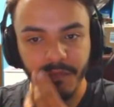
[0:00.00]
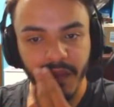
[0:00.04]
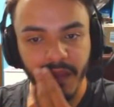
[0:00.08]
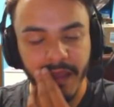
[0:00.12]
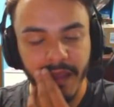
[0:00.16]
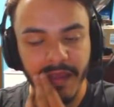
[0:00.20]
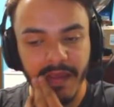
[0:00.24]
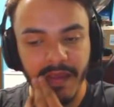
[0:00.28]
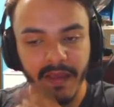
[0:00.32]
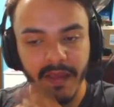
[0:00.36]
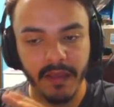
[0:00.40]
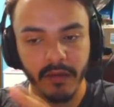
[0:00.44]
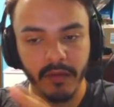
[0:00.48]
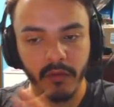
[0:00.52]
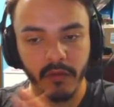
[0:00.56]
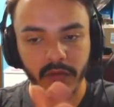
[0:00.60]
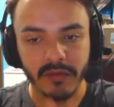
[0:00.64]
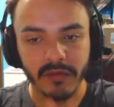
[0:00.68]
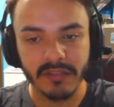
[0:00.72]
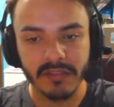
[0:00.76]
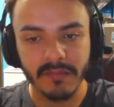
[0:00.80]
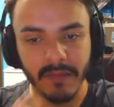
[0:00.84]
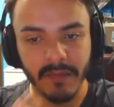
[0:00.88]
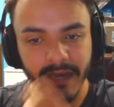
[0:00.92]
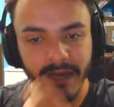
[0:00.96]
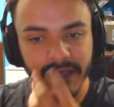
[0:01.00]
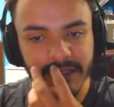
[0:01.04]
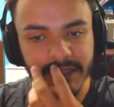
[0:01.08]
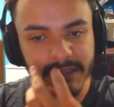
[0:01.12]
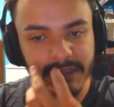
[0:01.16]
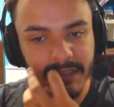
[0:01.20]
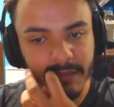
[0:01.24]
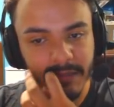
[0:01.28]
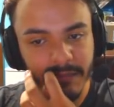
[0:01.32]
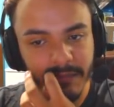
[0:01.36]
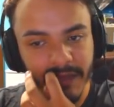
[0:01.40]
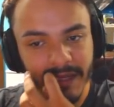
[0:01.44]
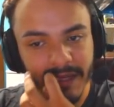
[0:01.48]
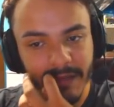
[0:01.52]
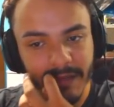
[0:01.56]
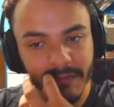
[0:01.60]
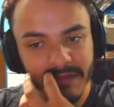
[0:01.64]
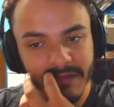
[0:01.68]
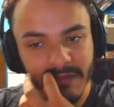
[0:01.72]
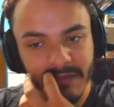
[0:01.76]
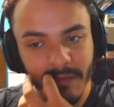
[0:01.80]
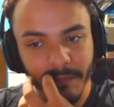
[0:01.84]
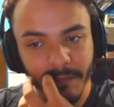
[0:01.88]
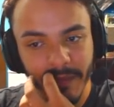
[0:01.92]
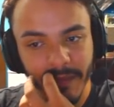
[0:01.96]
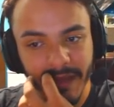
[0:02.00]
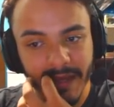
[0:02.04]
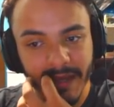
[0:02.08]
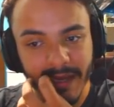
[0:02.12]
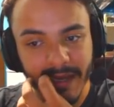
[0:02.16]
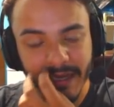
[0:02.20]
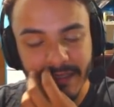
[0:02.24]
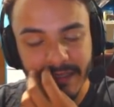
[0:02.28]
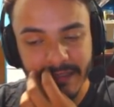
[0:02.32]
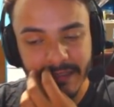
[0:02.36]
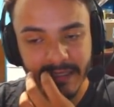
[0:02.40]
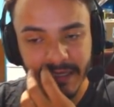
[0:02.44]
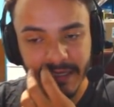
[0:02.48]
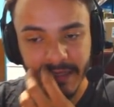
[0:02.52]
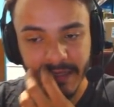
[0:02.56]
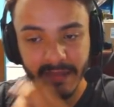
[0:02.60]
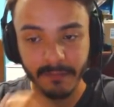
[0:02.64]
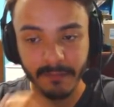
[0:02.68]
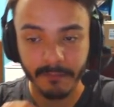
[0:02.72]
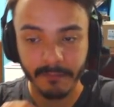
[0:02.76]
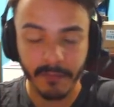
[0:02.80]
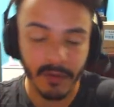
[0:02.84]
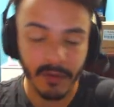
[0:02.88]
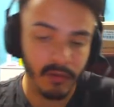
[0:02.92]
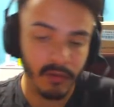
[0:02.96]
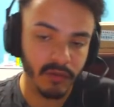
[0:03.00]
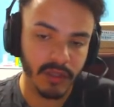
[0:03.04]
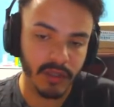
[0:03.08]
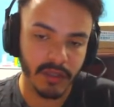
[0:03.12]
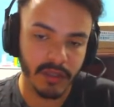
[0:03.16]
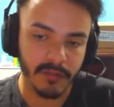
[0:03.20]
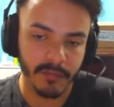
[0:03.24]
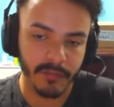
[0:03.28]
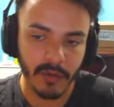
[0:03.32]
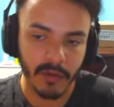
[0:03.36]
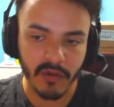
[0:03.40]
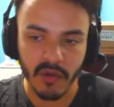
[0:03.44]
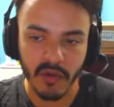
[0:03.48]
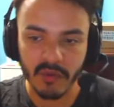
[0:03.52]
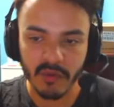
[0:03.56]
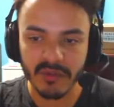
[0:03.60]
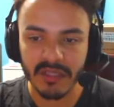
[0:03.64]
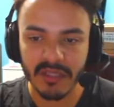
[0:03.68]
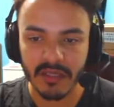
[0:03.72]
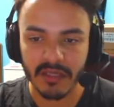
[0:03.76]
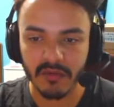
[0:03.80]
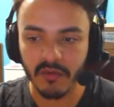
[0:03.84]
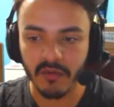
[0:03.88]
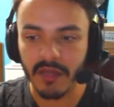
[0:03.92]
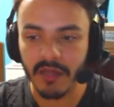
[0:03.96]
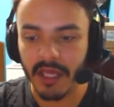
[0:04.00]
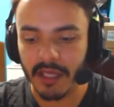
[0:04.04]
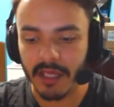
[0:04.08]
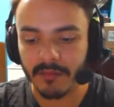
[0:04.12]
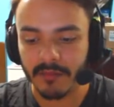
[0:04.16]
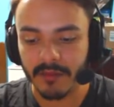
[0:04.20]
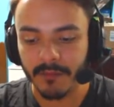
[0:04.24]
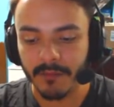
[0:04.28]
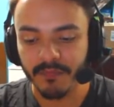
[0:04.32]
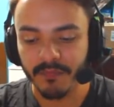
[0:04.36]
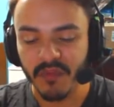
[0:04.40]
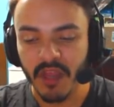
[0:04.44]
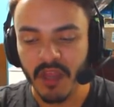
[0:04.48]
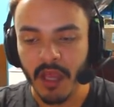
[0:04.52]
é, o Smite também é na mesma pegada, né? Pelo que, pelo que eu sei do game.